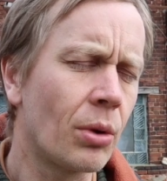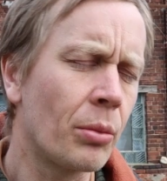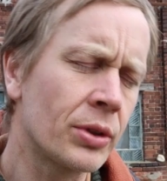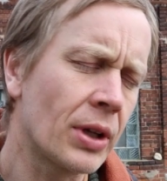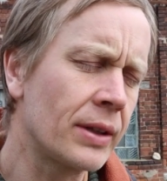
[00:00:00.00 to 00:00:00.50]

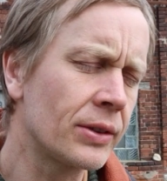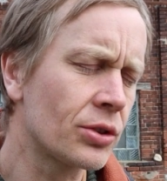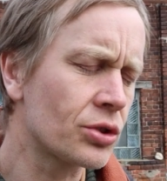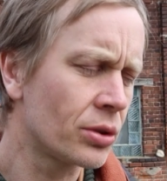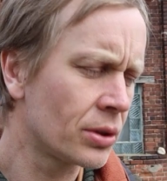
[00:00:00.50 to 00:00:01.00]
Momentan ist
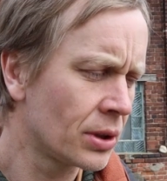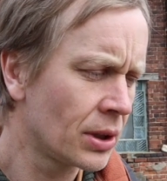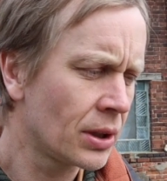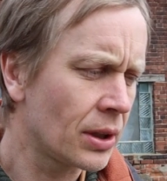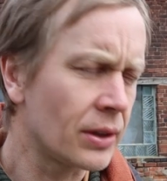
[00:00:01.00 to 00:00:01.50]
es schon
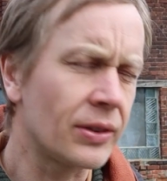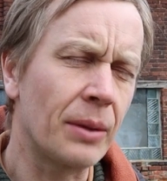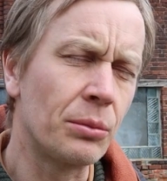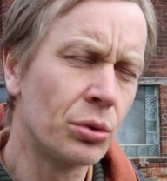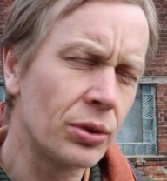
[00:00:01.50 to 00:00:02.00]
eine
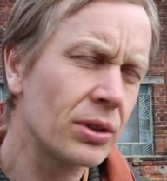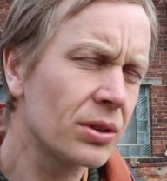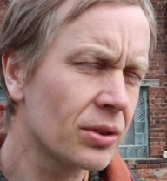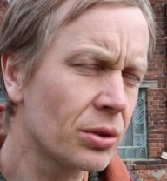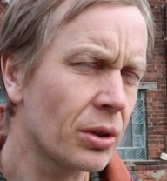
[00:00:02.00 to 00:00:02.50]
sehr
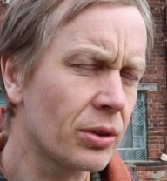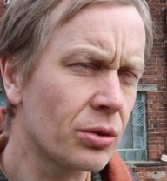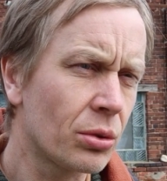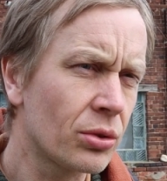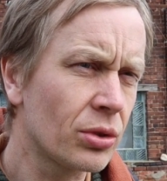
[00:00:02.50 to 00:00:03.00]
mutige
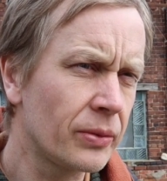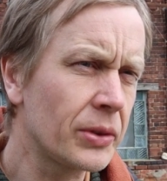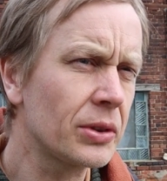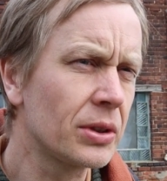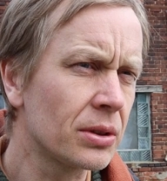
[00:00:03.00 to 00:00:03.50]
Situation zu
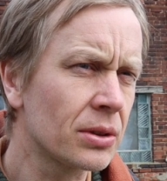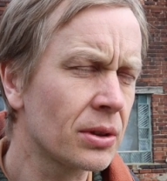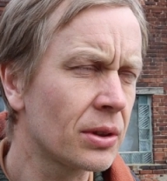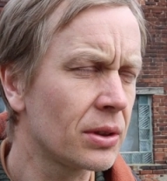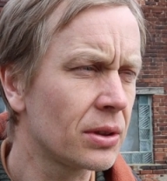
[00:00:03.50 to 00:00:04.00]

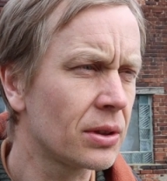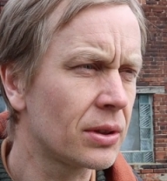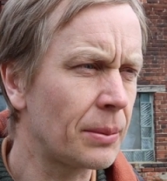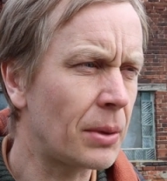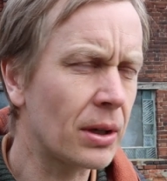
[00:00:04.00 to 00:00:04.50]
investieren.
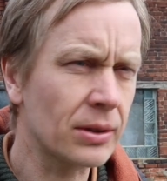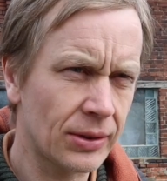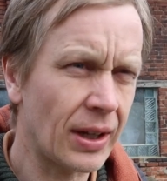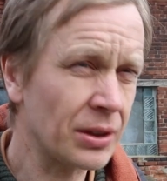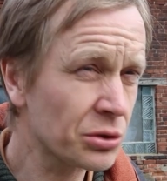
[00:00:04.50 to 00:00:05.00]
Die, der Markt
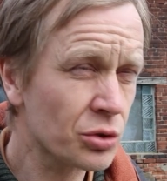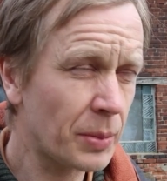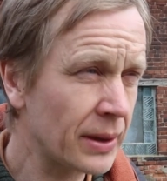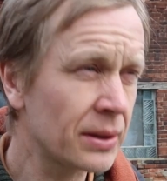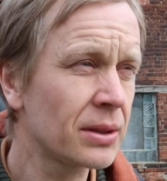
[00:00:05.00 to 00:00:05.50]
ist sehr
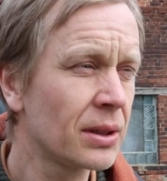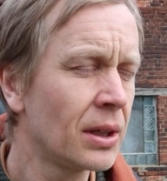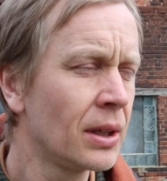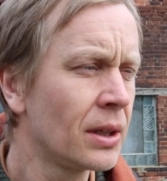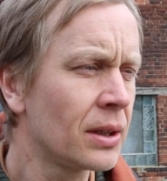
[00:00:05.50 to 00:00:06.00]
angespannt.
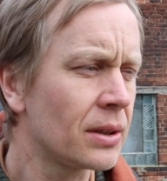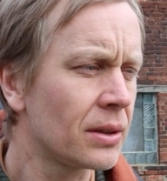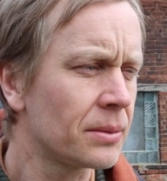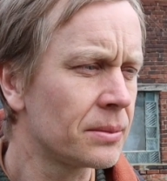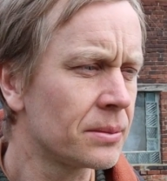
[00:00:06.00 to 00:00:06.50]

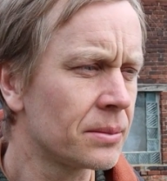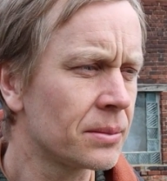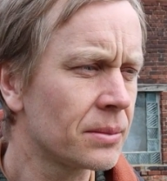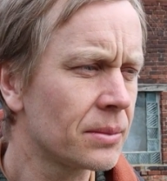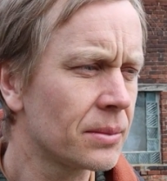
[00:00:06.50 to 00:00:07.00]

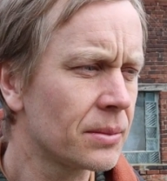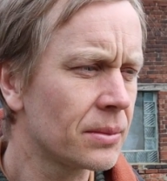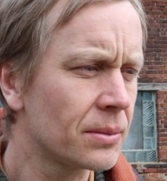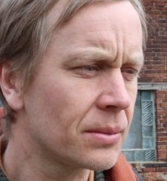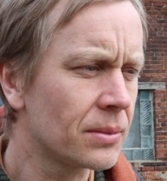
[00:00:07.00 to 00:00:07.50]
Ähm,
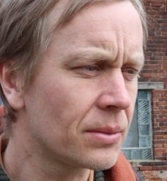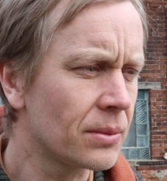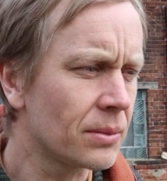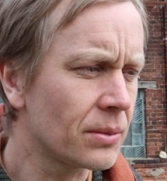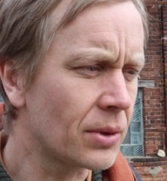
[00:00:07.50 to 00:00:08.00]

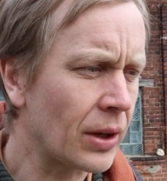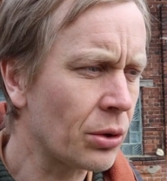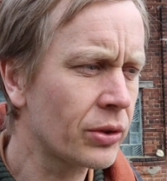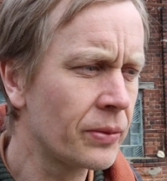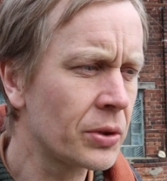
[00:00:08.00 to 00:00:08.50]

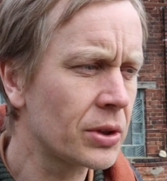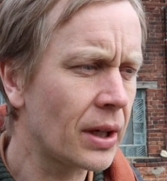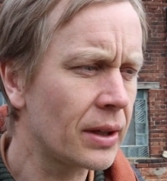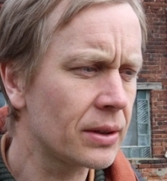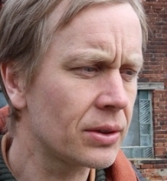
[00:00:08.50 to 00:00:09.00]
dennoch sind wir
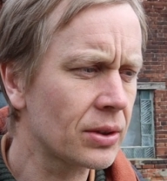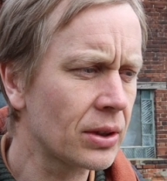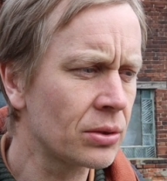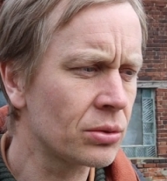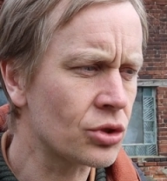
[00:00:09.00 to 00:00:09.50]
da
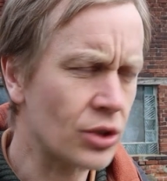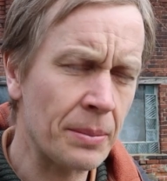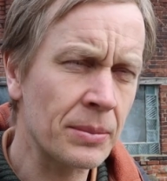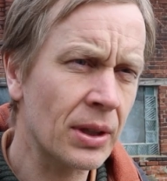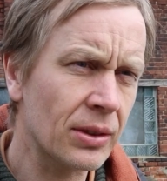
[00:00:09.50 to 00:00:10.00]
drin und
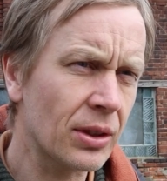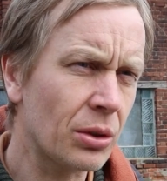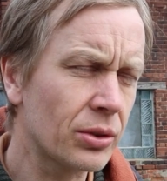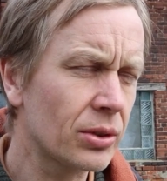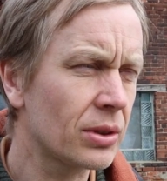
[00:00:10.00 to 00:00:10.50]
stemmen das.
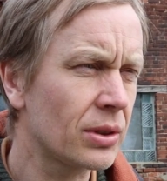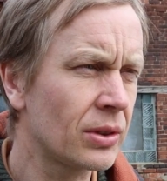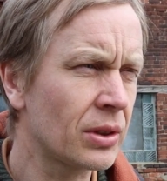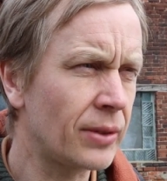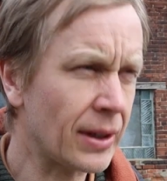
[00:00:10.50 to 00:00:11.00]
Aus
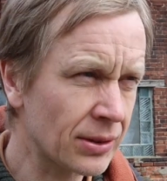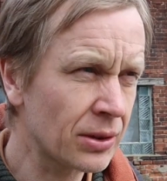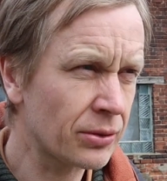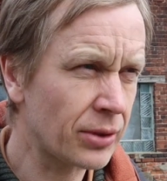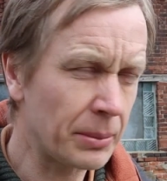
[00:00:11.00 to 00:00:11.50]
diesen
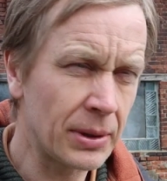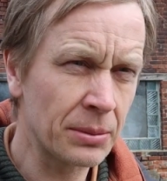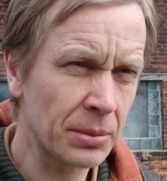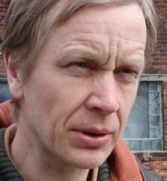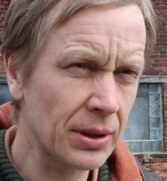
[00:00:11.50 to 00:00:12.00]
gewachsenen
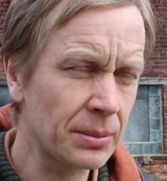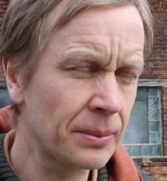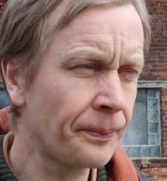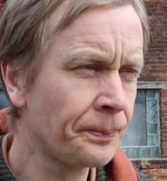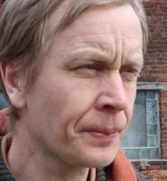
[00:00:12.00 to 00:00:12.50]

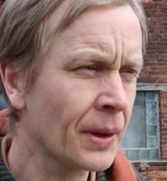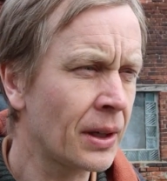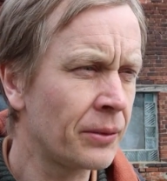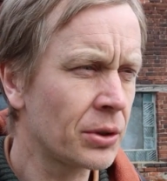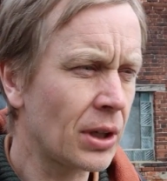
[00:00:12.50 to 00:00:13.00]
Familienbetrieben
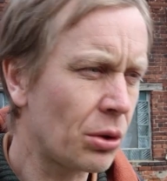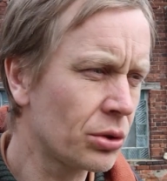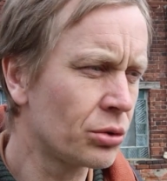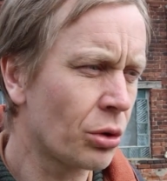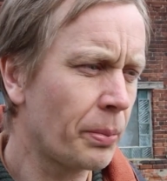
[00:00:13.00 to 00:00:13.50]
haben wir da
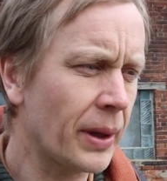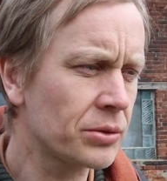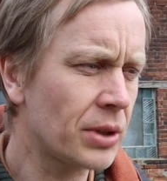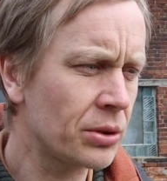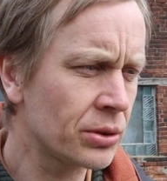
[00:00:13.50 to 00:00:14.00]
auch genug
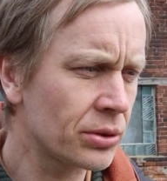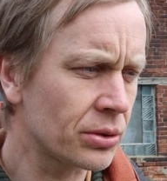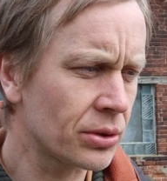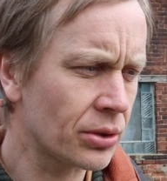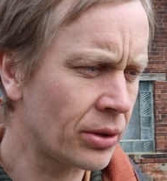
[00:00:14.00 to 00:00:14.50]
Background
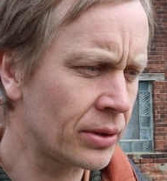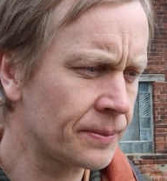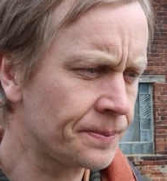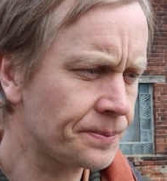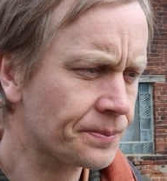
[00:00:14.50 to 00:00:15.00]
und können